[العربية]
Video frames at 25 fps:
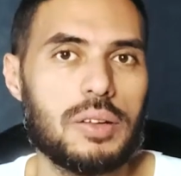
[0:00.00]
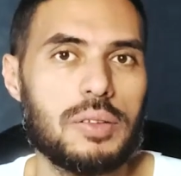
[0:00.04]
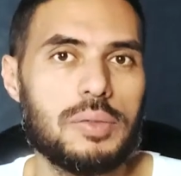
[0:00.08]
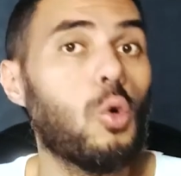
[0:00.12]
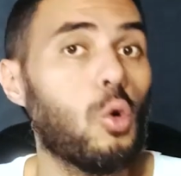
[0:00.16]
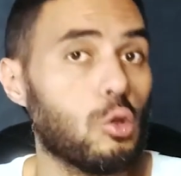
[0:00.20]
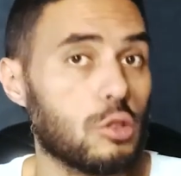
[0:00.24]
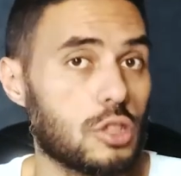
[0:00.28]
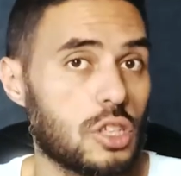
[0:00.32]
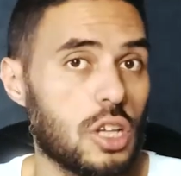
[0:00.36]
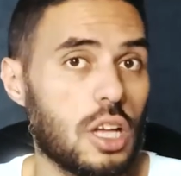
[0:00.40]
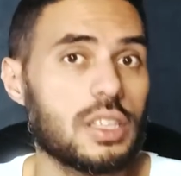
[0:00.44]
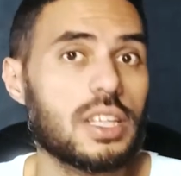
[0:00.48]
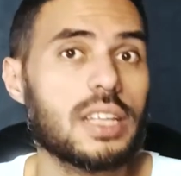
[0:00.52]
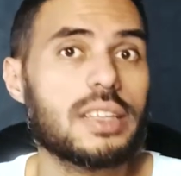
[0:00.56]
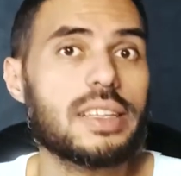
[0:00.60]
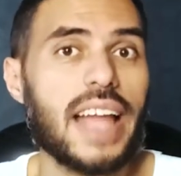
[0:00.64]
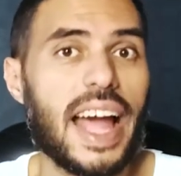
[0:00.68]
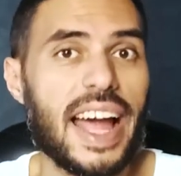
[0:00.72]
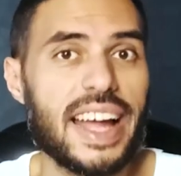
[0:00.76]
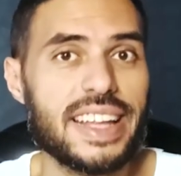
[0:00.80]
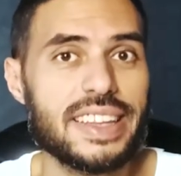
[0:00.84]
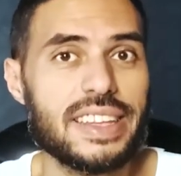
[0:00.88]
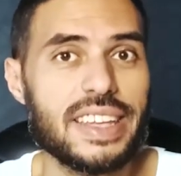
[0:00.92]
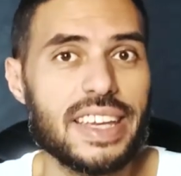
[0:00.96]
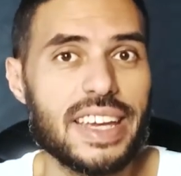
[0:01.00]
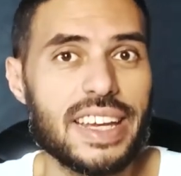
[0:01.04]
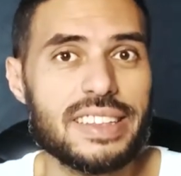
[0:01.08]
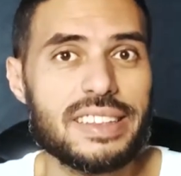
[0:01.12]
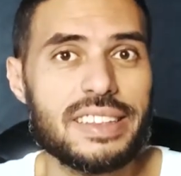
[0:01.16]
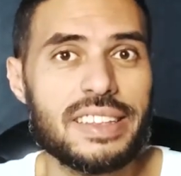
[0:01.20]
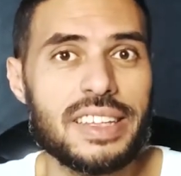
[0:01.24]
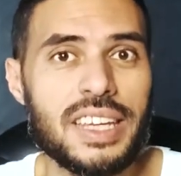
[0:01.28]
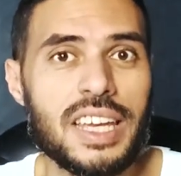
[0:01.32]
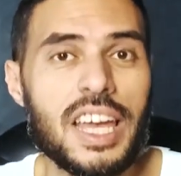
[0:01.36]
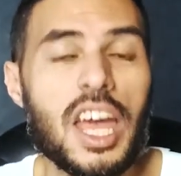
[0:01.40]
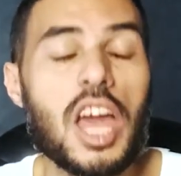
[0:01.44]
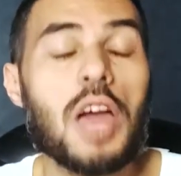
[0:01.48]
وقصاد التحديات
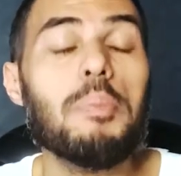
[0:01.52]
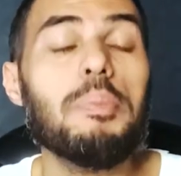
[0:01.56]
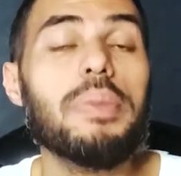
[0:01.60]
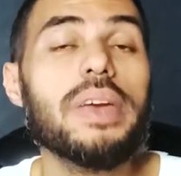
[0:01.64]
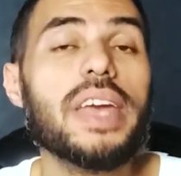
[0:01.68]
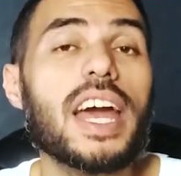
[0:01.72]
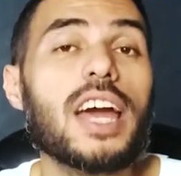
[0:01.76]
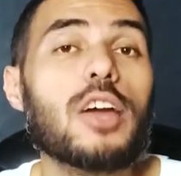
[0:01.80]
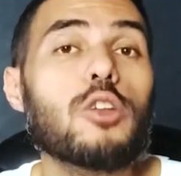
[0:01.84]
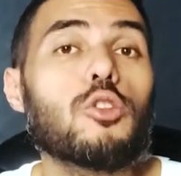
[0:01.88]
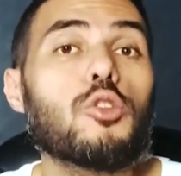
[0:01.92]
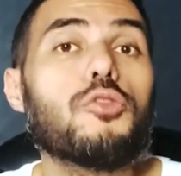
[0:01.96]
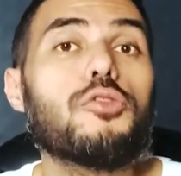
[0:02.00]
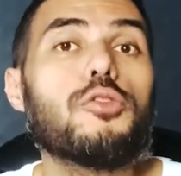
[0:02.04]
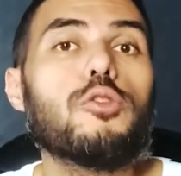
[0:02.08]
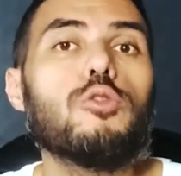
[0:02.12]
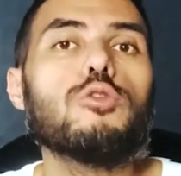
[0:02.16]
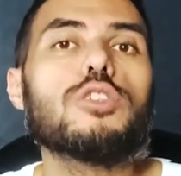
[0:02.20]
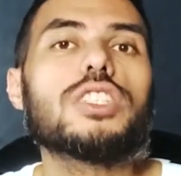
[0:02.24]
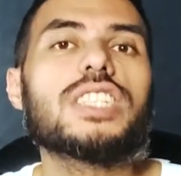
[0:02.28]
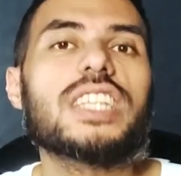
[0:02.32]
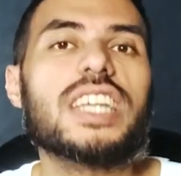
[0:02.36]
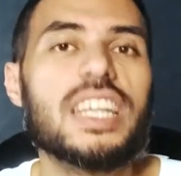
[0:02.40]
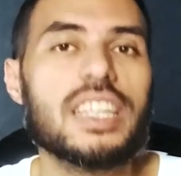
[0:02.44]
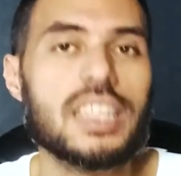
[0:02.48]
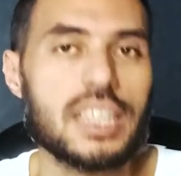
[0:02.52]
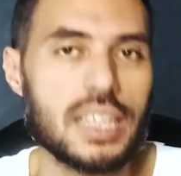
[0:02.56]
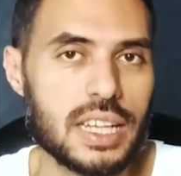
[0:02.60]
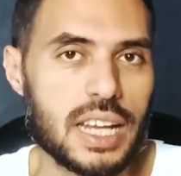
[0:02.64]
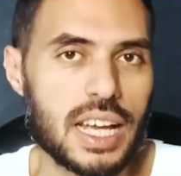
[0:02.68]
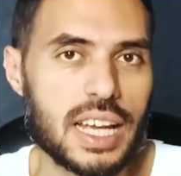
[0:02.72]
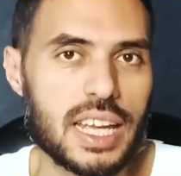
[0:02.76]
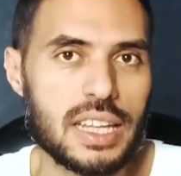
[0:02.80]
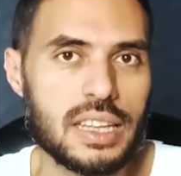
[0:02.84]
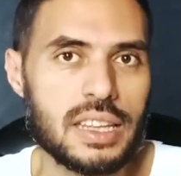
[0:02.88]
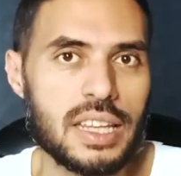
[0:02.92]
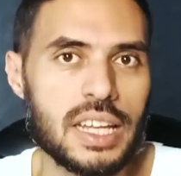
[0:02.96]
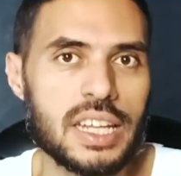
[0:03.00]
دي بياخدوا فلوس كتيرة
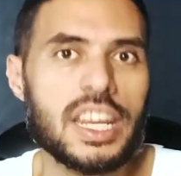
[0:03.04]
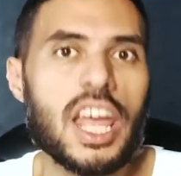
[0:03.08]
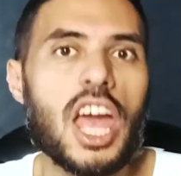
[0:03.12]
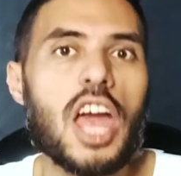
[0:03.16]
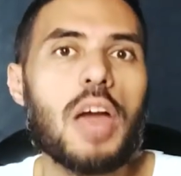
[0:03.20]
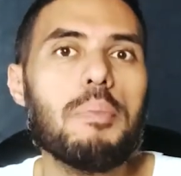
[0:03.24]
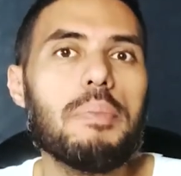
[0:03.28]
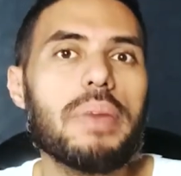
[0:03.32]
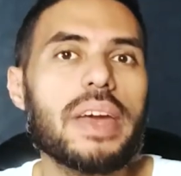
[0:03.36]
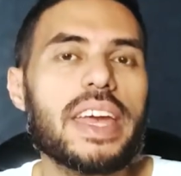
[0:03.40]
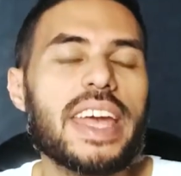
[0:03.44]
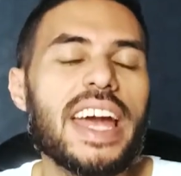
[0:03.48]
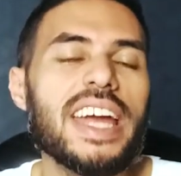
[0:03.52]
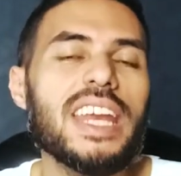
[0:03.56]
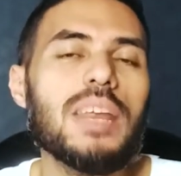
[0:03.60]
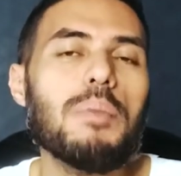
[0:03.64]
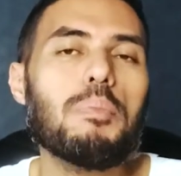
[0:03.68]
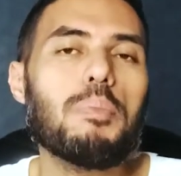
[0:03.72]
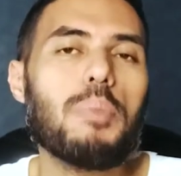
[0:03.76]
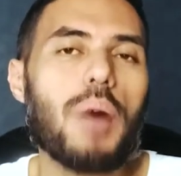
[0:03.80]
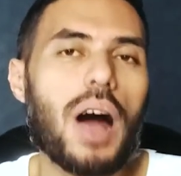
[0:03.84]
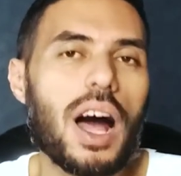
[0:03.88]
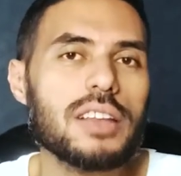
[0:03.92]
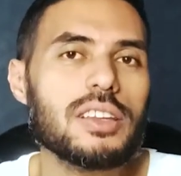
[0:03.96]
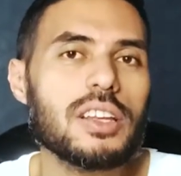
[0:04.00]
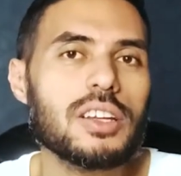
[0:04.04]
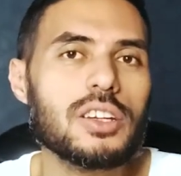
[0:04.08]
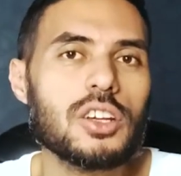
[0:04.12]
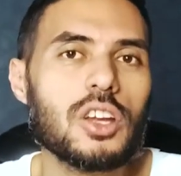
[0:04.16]
جدا بجانب بعض